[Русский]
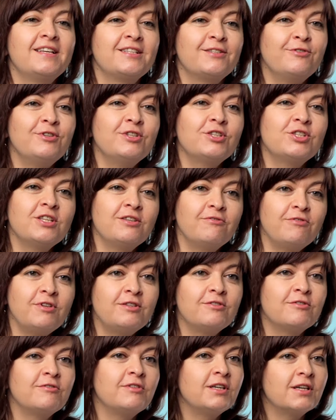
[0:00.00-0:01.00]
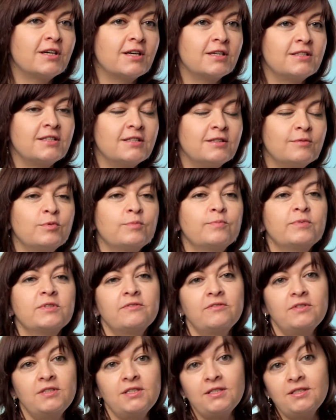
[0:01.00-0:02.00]
Сегодняшнее видео я хотела бы
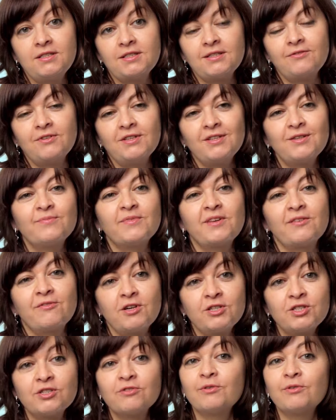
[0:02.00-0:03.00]
посвятить ответам на ваши